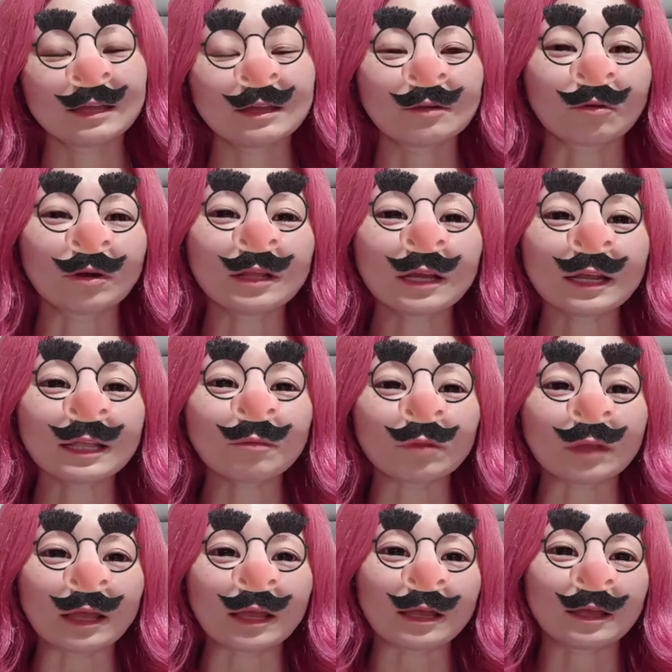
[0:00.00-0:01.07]
これだけでも
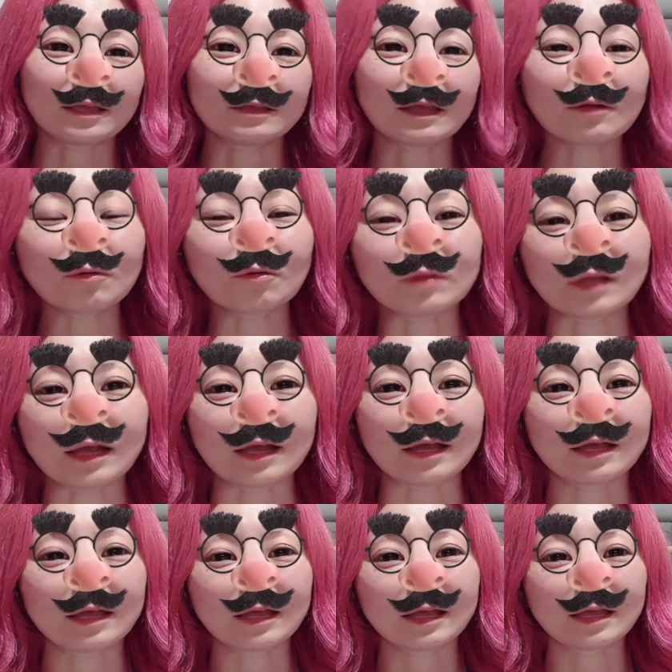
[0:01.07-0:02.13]
ね、結構
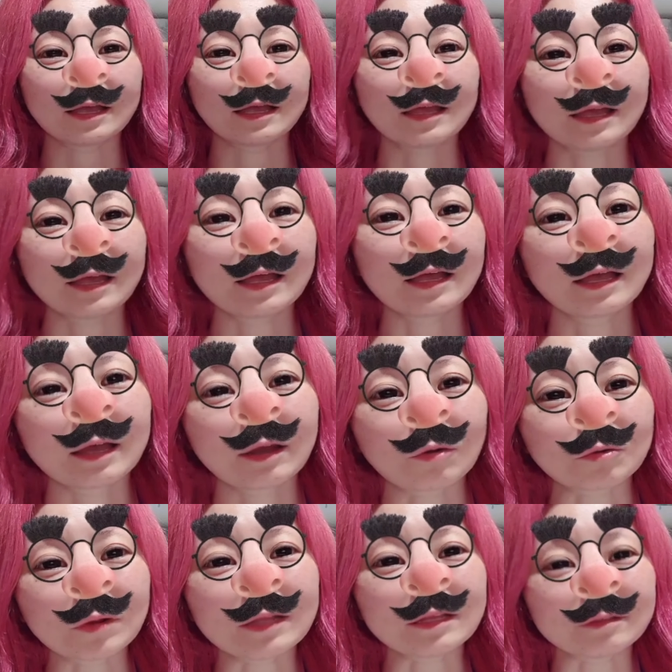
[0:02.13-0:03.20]
な
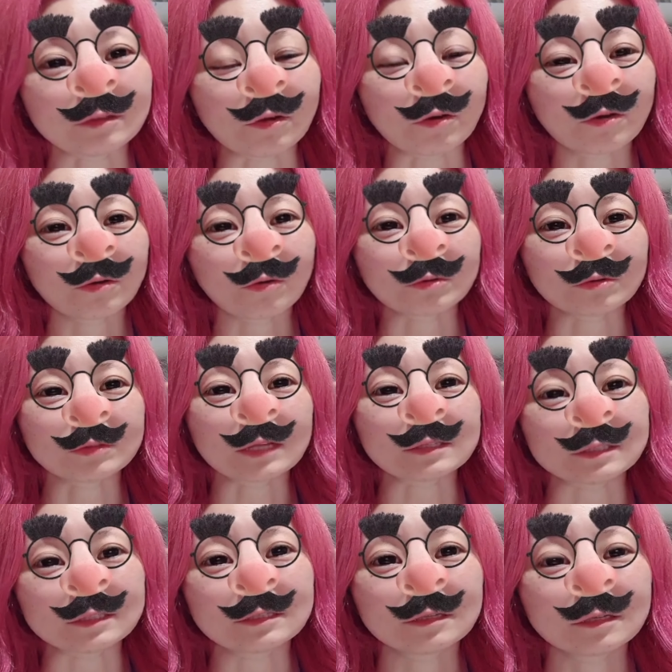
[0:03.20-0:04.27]
ことなんですよ。この2
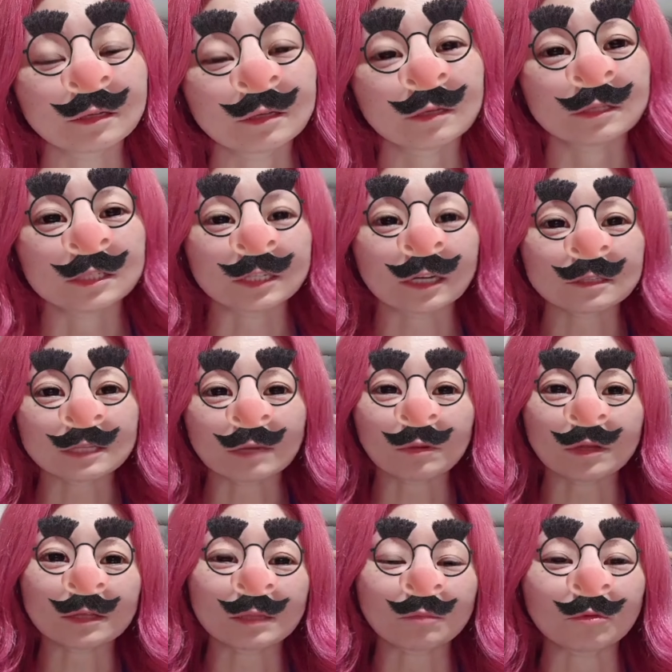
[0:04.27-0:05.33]
つ。4月ダメ
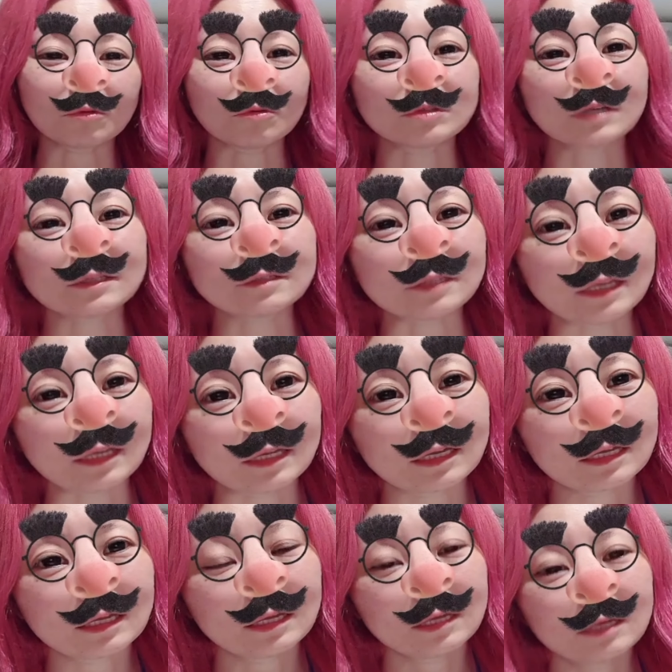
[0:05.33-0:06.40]
だったものを9月に、
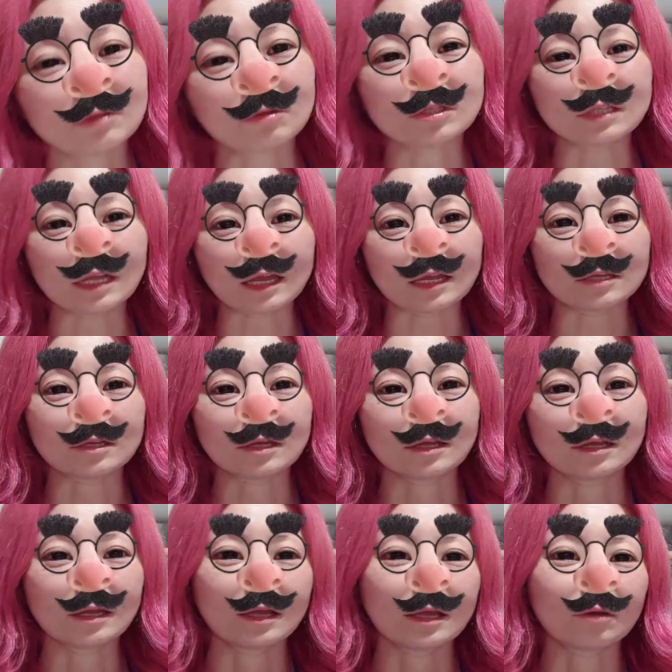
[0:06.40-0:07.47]
そして
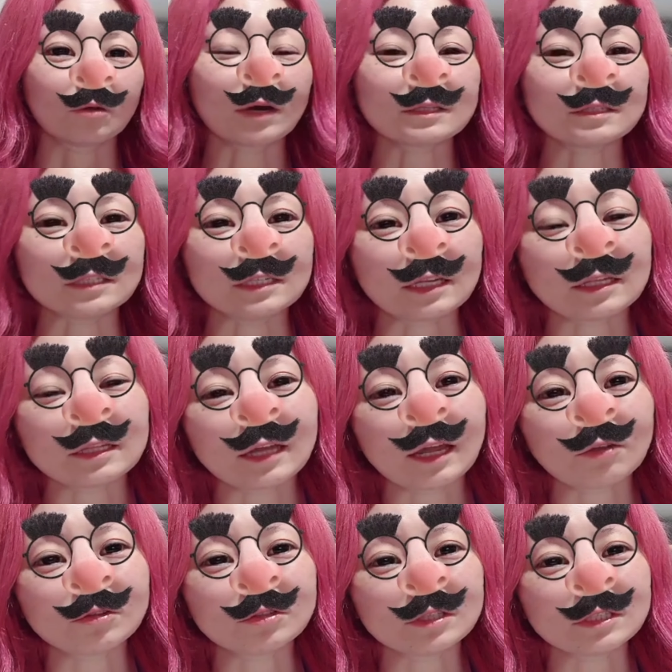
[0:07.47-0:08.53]
5月に出せたけ
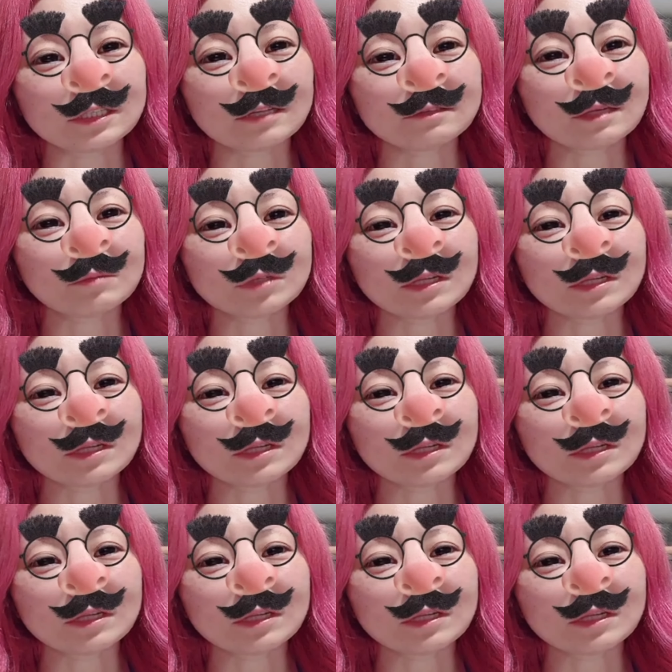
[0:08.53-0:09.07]
ど11月は無理